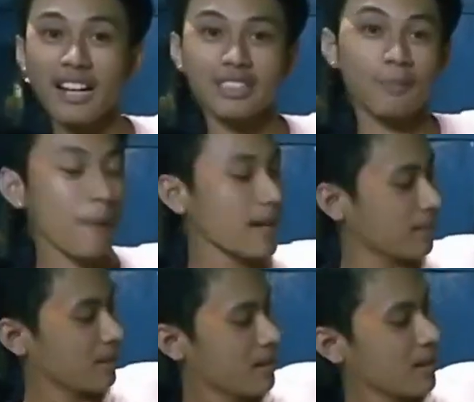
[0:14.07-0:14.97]
cepat.
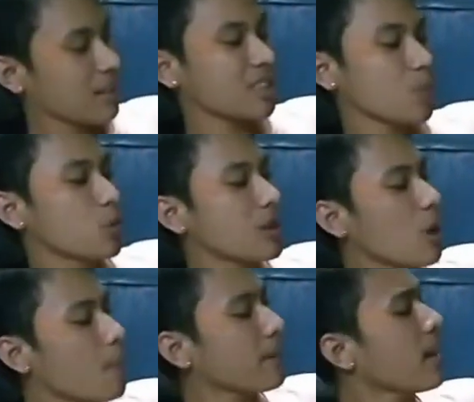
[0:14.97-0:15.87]
Kita sebutin
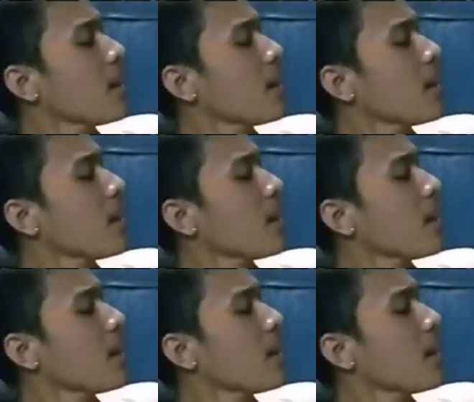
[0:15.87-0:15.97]
nomornya